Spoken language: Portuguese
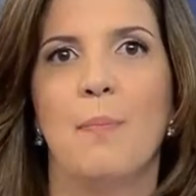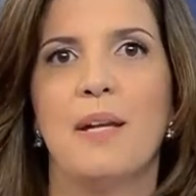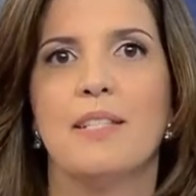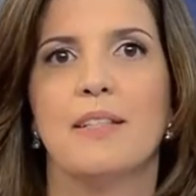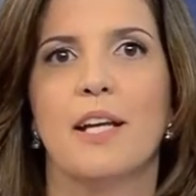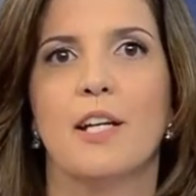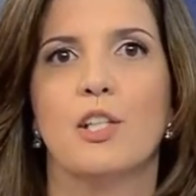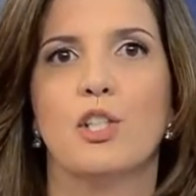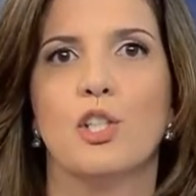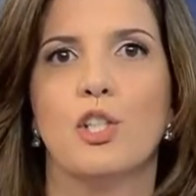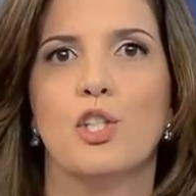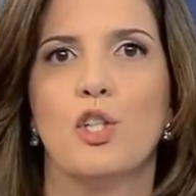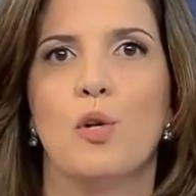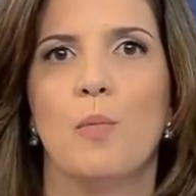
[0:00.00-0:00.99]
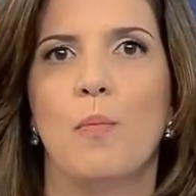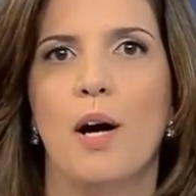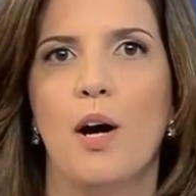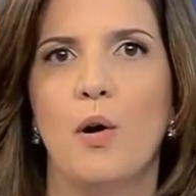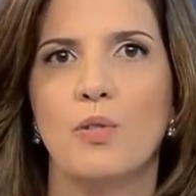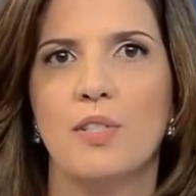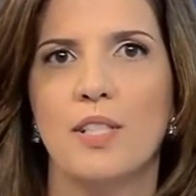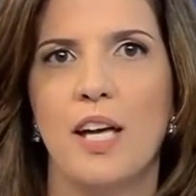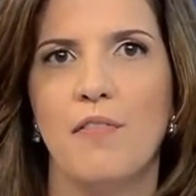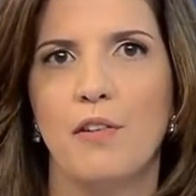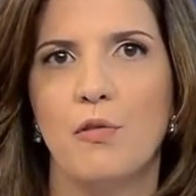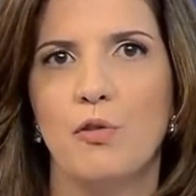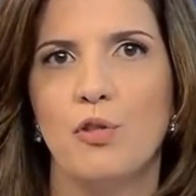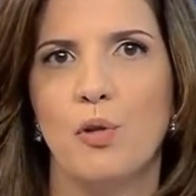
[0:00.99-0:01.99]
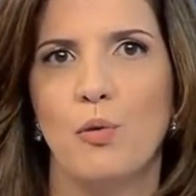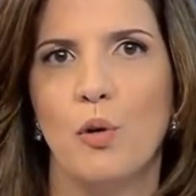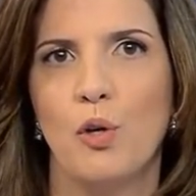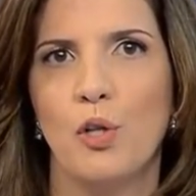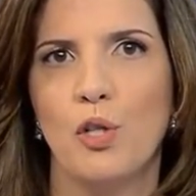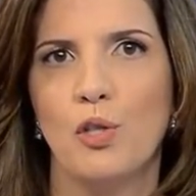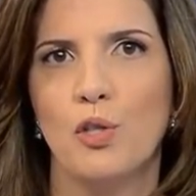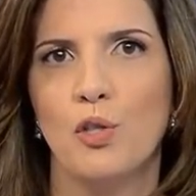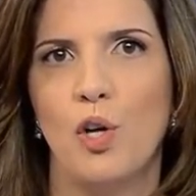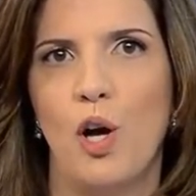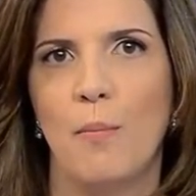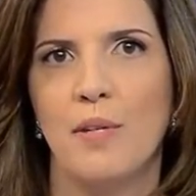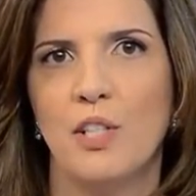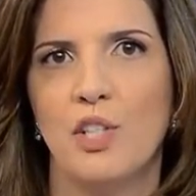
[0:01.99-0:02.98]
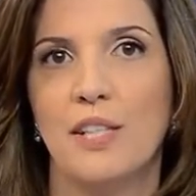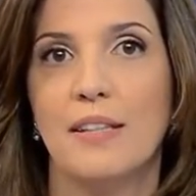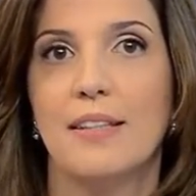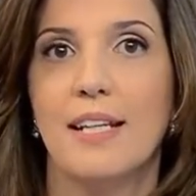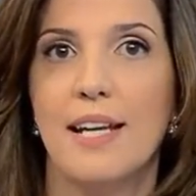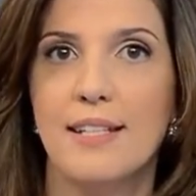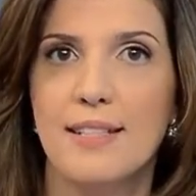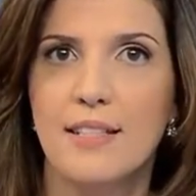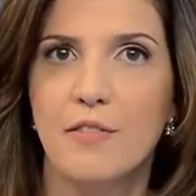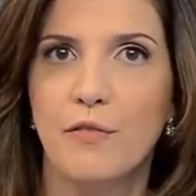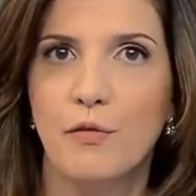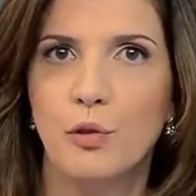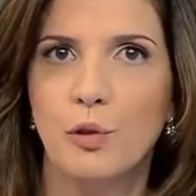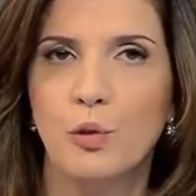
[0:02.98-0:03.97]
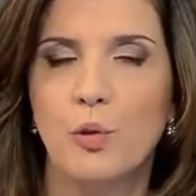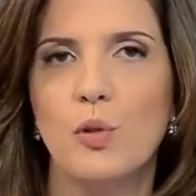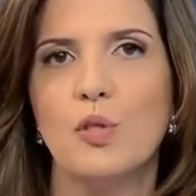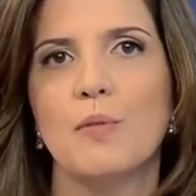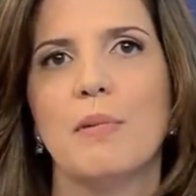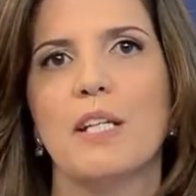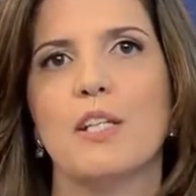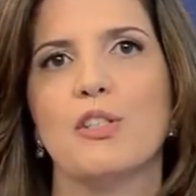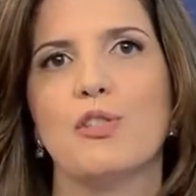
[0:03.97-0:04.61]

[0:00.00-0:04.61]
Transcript: A presidente Dilma Rousseff anunciou hoje os nomes de 13 futuros